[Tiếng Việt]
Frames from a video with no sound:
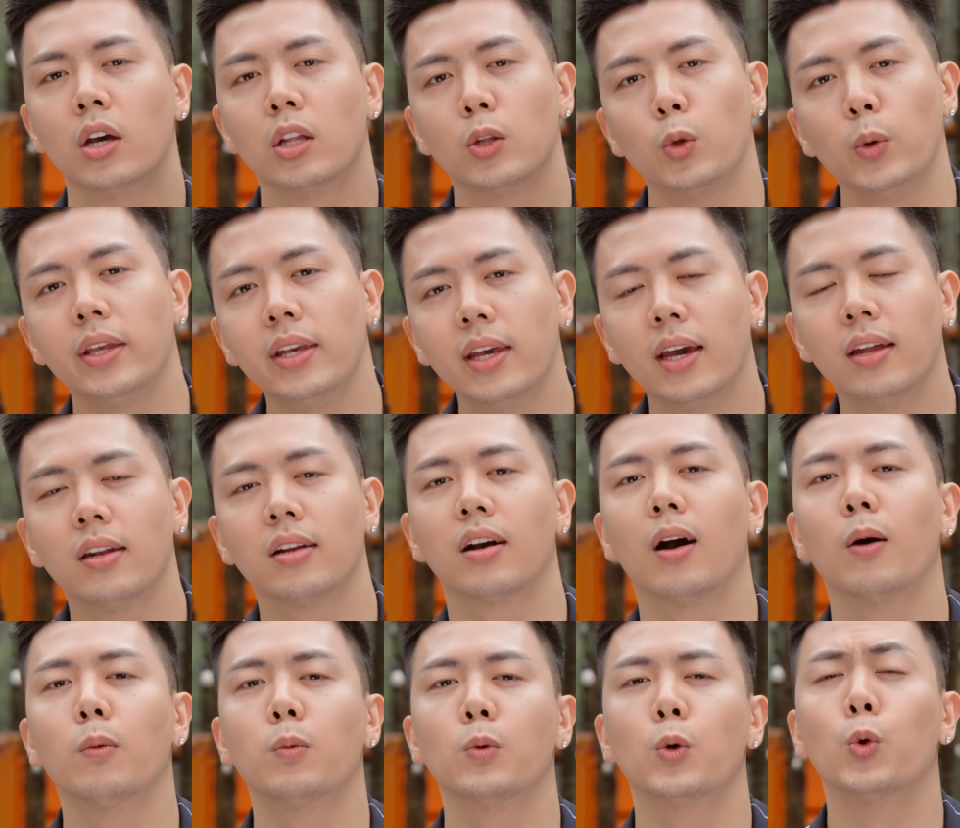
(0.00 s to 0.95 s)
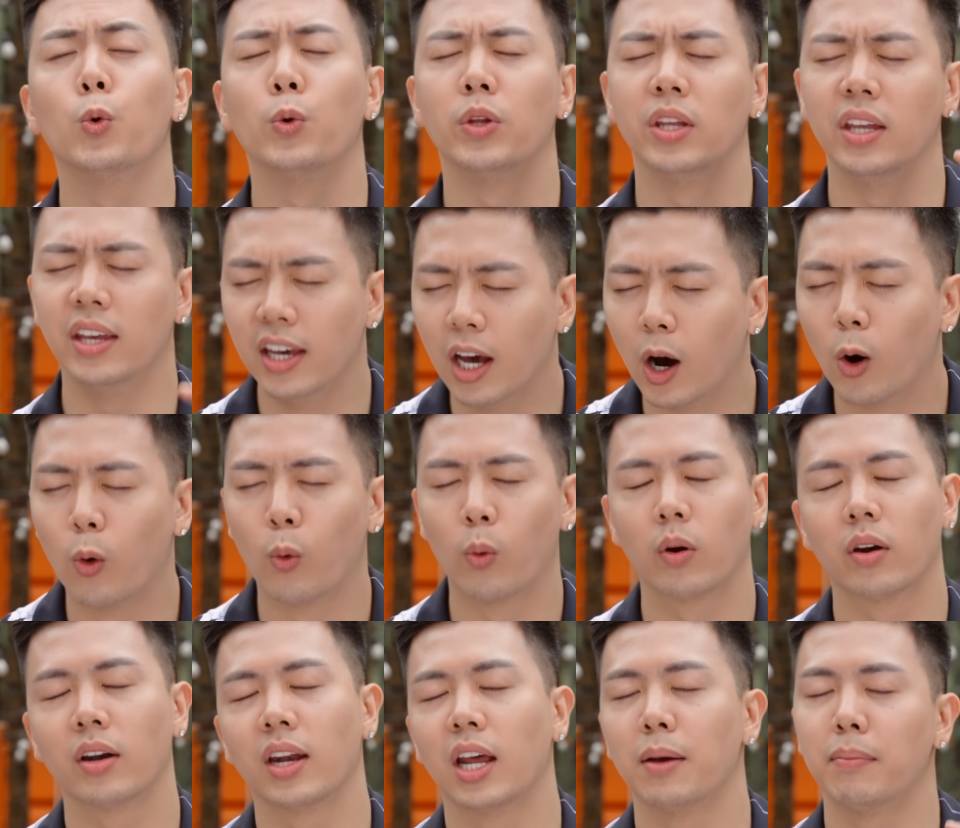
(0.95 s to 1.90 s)
tuy nhiên không đủ nhiều
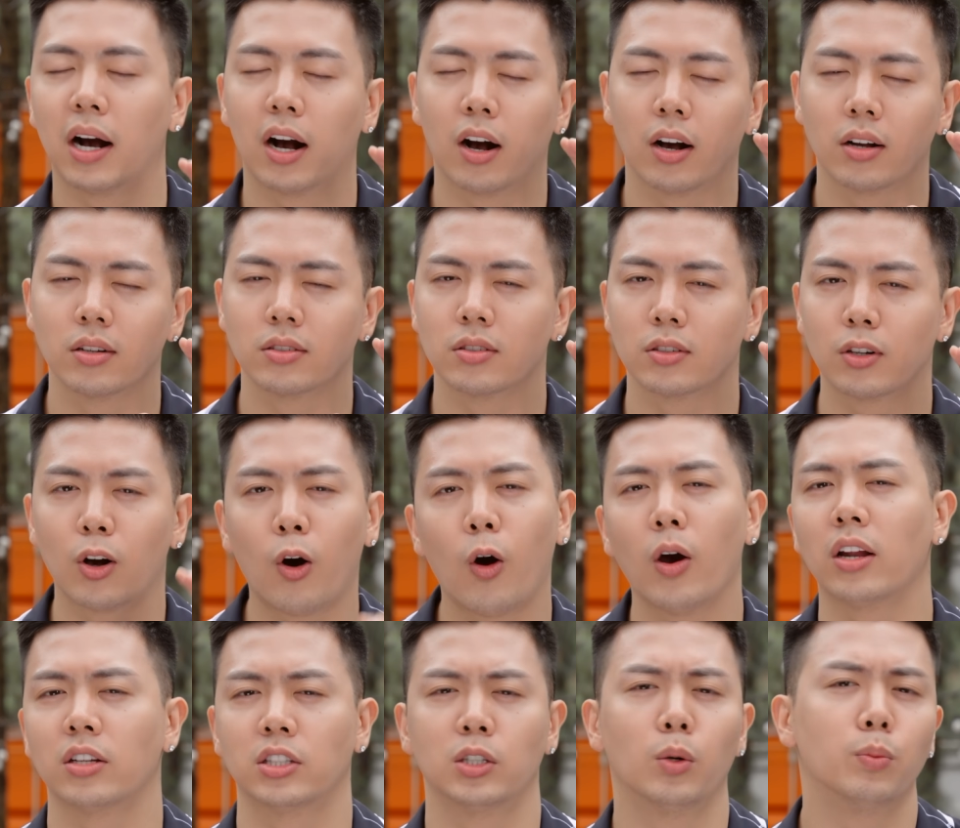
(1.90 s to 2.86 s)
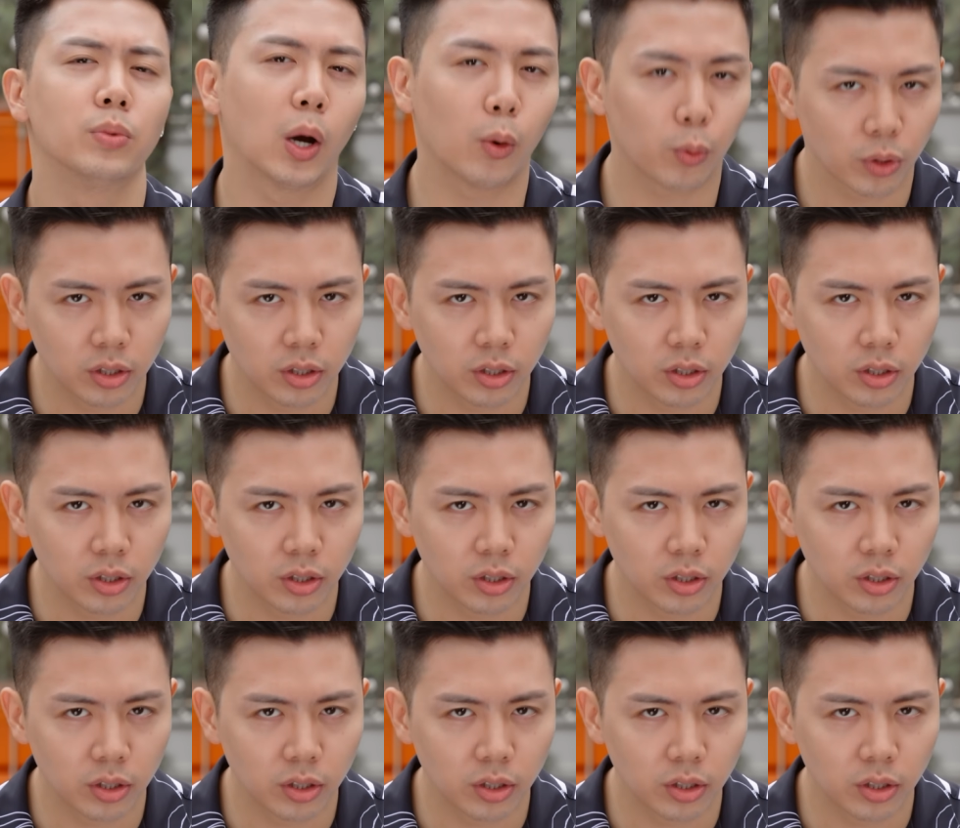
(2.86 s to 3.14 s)
để mà coi là giống nhau